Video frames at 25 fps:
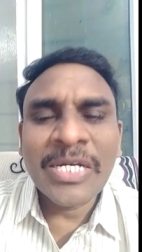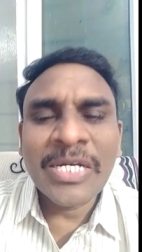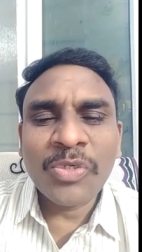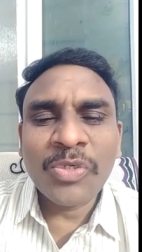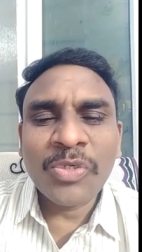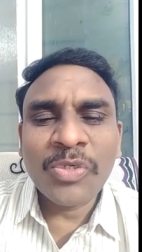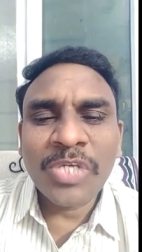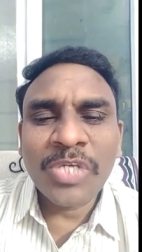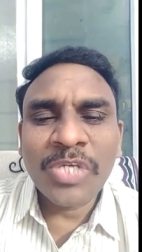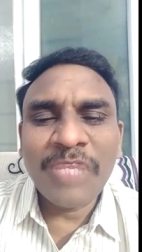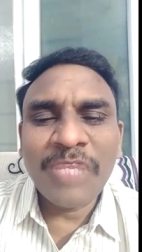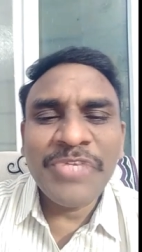
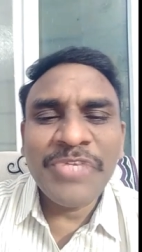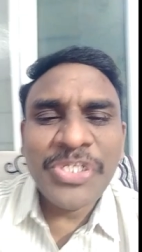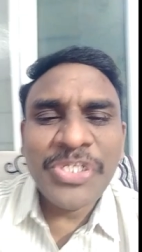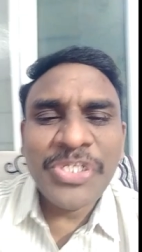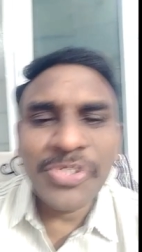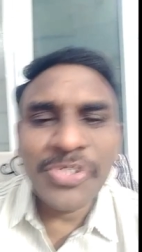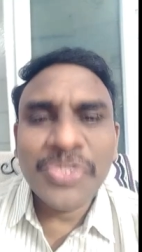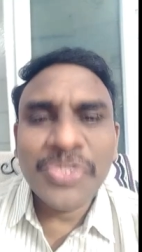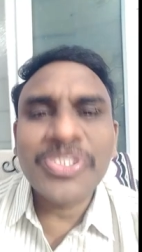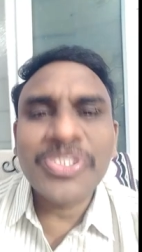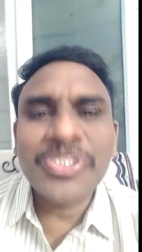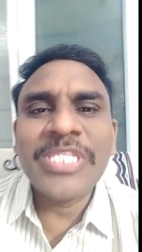టోటల్ వీడియో
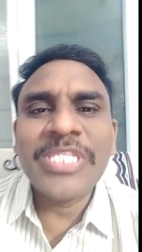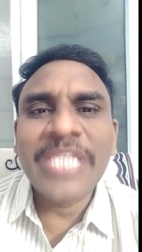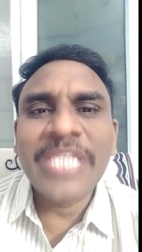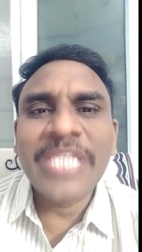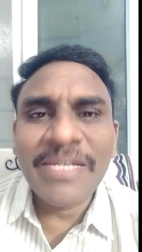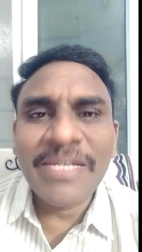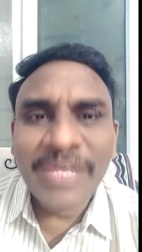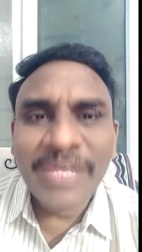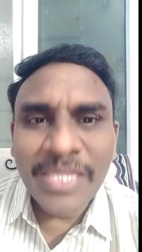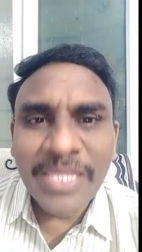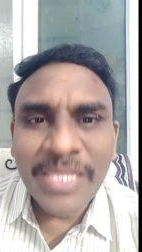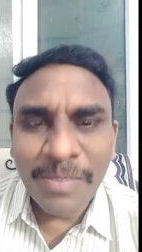చూసిన
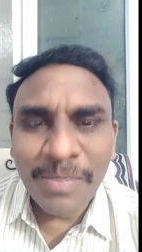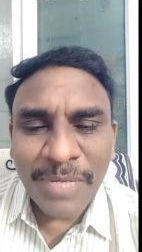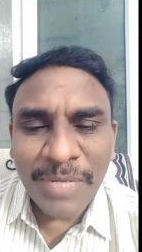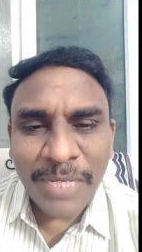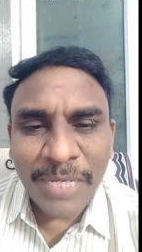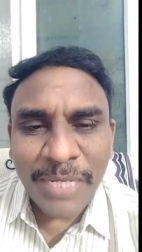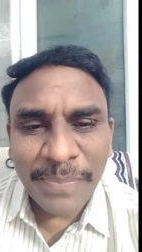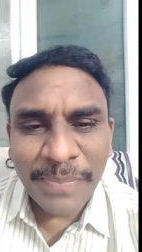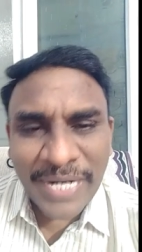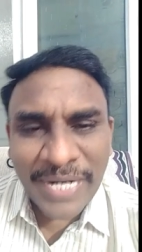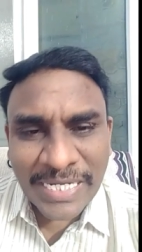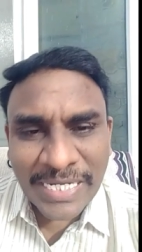తర్వాత
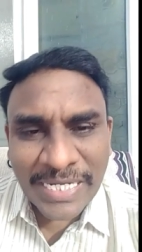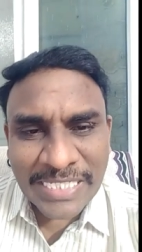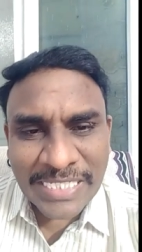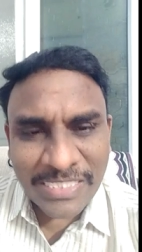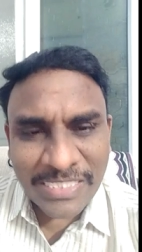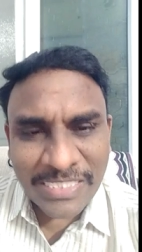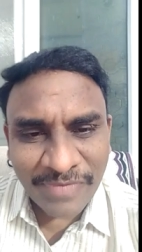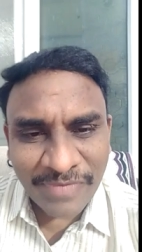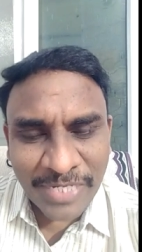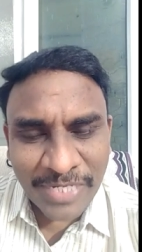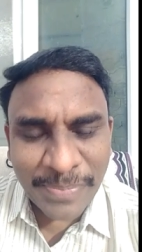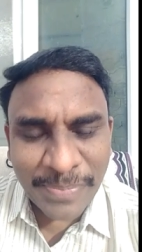మళ్ళీ
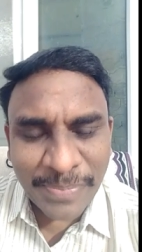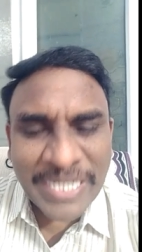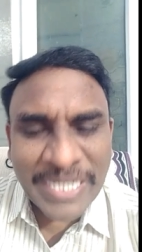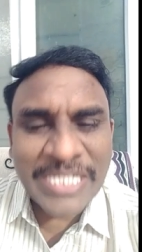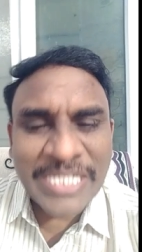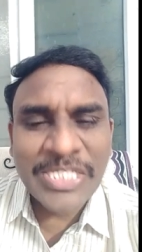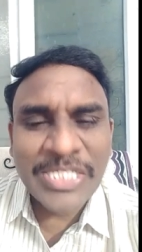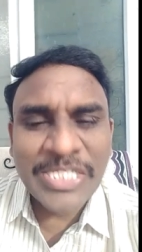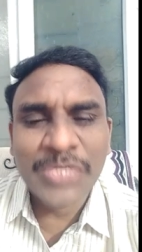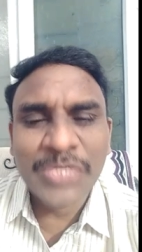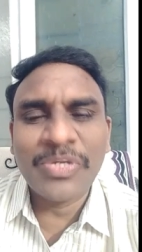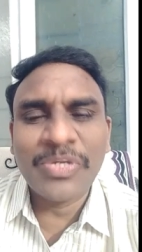ప్రాక్టీస్ ఇవన్నీ
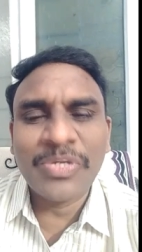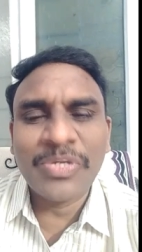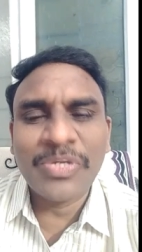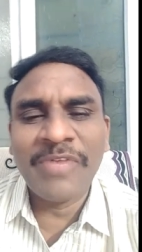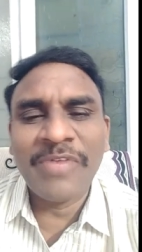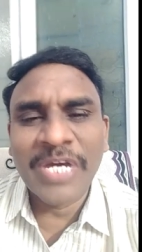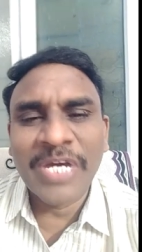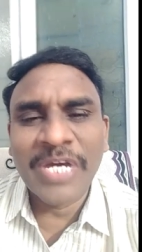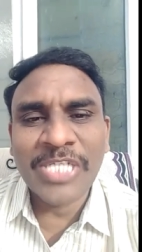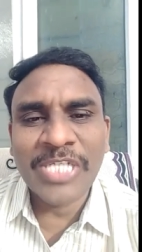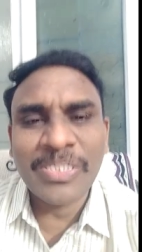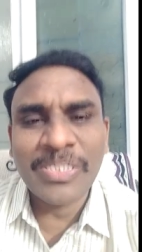ప్రాక్టీస్ చేసుకునే
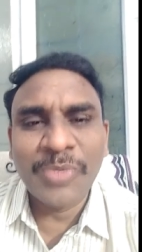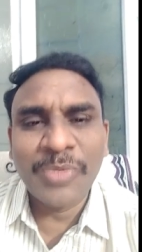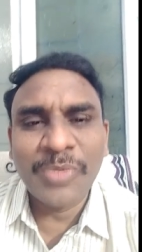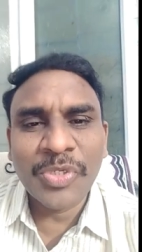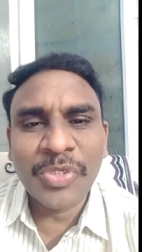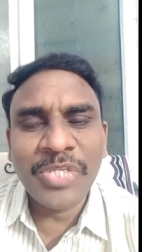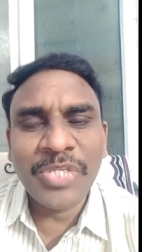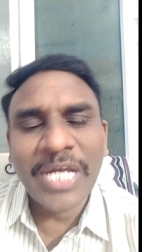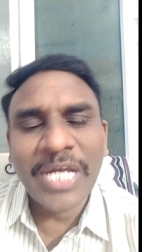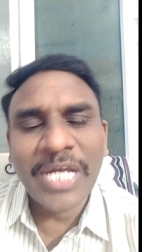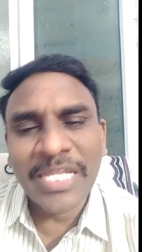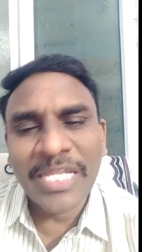అవకాశం
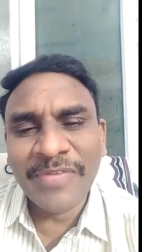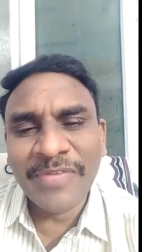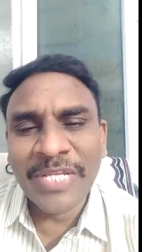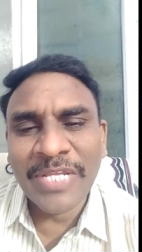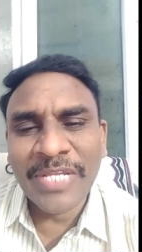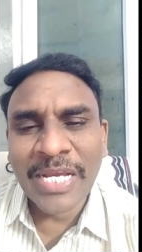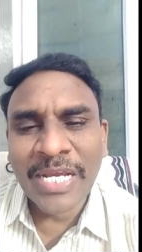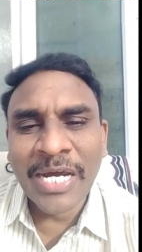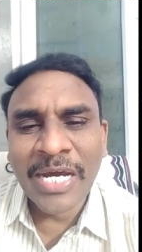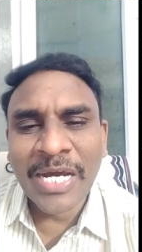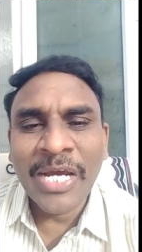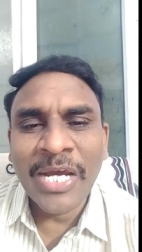ఉంటుంది
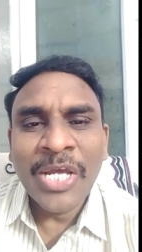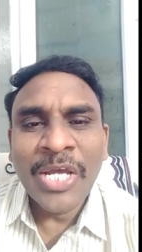అదేవిధంగా